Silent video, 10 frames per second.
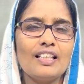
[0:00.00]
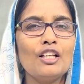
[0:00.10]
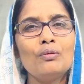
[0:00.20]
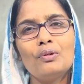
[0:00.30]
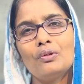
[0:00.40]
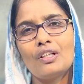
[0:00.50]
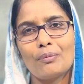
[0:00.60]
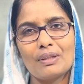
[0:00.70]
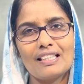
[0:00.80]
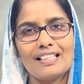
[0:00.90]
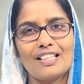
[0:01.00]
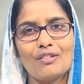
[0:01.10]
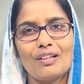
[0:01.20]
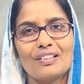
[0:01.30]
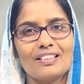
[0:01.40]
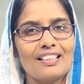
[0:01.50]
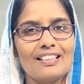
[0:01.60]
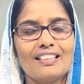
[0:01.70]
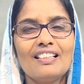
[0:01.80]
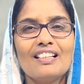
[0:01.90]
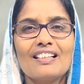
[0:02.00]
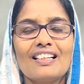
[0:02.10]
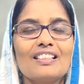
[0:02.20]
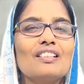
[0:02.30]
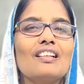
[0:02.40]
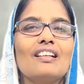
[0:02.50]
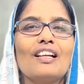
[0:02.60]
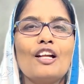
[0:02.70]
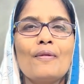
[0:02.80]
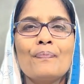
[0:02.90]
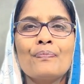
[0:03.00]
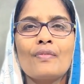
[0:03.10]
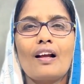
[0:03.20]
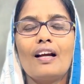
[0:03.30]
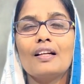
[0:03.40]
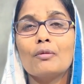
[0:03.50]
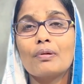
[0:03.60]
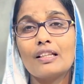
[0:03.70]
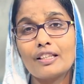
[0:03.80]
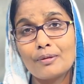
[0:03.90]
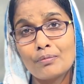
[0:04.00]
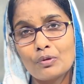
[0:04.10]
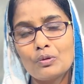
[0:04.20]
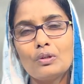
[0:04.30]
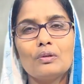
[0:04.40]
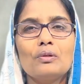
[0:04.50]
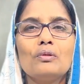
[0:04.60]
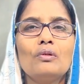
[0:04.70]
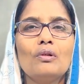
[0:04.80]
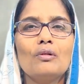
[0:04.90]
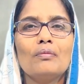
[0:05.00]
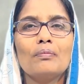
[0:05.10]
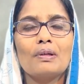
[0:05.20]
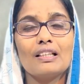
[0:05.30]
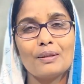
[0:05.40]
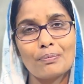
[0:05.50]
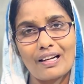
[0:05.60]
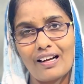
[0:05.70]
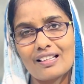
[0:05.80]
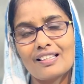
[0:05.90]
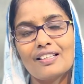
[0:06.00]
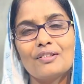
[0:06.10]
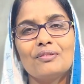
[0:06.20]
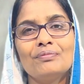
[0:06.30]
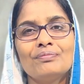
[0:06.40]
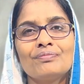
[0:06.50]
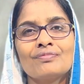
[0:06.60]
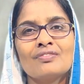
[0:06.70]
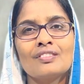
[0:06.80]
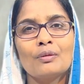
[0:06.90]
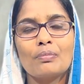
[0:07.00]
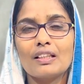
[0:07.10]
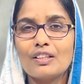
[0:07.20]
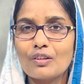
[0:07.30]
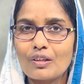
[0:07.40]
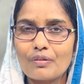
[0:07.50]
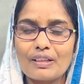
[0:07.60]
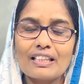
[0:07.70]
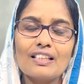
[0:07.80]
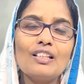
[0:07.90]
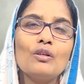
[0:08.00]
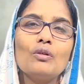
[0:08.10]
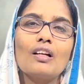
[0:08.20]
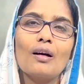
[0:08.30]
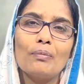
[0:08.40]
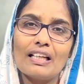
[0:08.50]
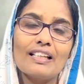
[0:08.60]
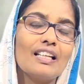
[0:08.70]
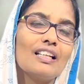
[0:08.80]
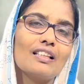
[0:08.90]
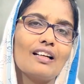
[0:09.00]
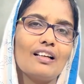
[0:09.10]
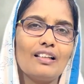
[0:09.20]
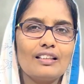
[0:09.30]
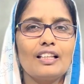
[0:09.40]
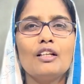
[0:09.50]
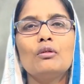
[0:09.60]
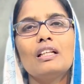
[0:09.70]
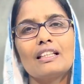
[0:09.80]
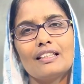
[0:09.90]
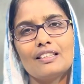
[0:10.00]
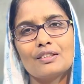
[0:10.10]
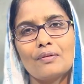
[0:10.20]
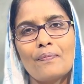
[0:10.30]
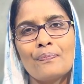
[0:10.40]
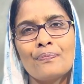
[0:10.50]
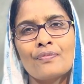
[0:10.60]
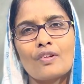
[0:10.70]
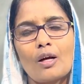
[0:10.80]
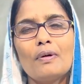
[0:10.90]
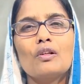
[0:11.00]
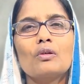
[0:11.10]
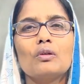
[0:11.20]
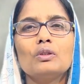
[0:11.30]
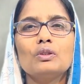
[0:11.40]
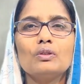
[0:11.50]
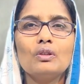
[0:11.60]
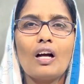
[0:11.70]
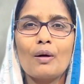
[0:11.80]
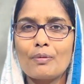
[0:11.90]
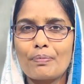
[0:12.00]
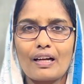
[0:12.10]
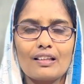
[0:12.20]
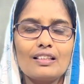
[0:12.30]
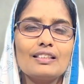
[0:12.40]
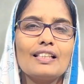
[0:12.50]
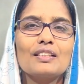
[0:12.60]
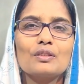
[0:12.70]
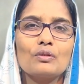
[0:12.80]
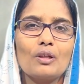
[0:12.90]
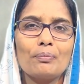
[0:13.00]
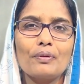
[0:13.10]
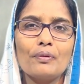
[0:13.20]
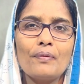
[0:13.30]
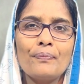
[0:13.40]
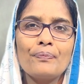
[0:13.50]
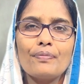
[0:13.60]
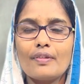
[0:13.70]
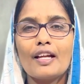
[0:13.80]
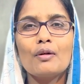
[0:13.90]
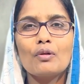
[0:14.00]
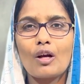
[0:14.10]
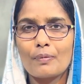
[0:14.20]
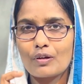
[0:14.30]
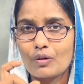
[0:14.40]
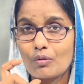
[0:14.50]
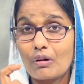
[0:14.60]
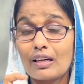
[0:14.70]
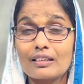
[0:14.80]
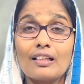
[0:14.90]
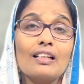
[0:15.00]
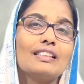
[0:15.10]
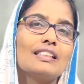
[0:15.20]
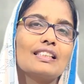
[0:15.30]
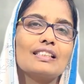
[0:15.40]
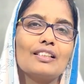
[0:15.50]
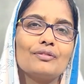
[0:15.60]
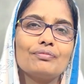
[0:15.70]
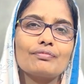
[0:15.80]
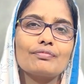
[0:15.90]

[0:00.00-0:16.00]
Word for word: దేవుడు నమ్మదగిన వాడు కదండి ఎందుకంటే ఆయన ప్రతి మూలుగును ప్రతి ప్రార్థనను ప్రతి ఒక్క వ్యక్తిలో ఉన్న బలహీనత దేవునికి తెలుసు కాబట్టి ఒకరోజు ఆమె ప్రార్థన చేస్తున్నప్పుడు దేవుడు ఆమెకు ఒక వాగ్దానం చేశాడు